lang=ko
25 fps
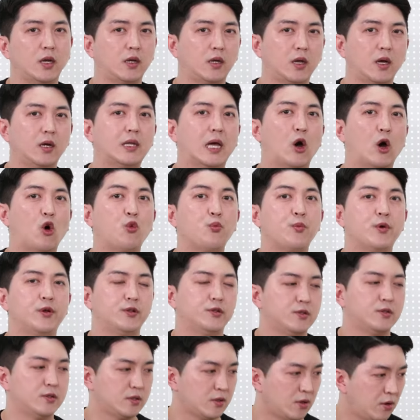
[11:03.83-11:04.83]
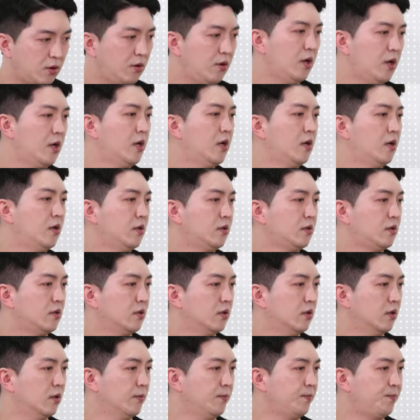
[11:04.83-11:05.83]
얘기가 나오면서
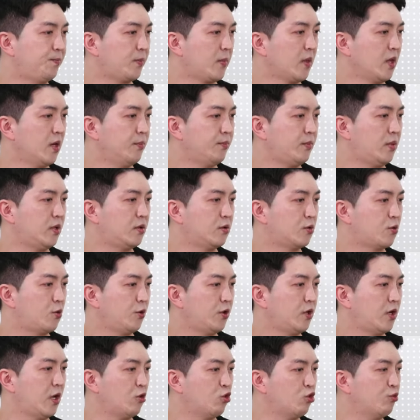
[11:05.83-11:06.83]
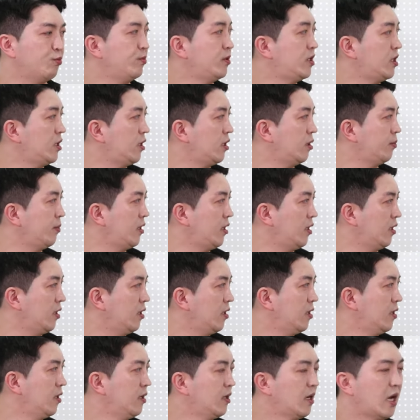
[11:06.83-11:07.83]
지금 비트코인의 움직임이
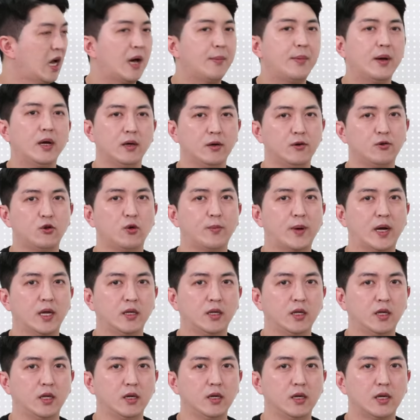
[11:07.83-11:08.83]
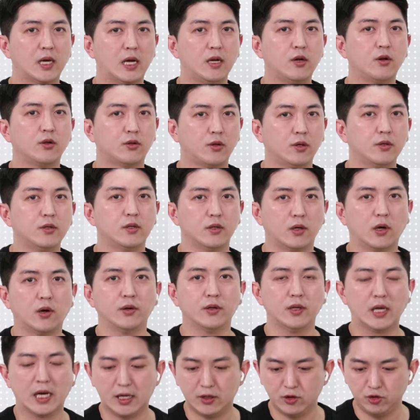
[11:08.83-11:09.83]
하방으로 많이 깔렸던
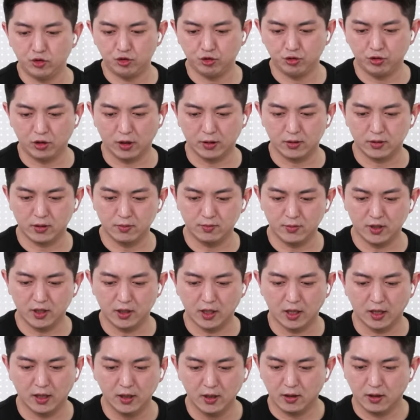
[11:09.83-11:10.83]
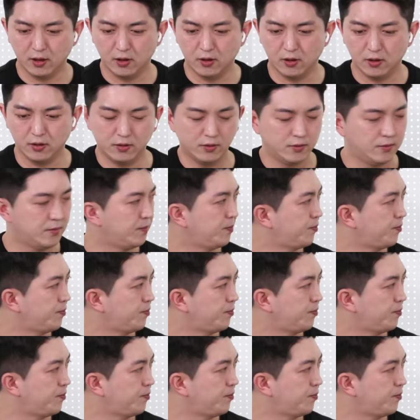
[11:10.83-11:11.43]
그런 한 주였습니다. 네, 어. 실제로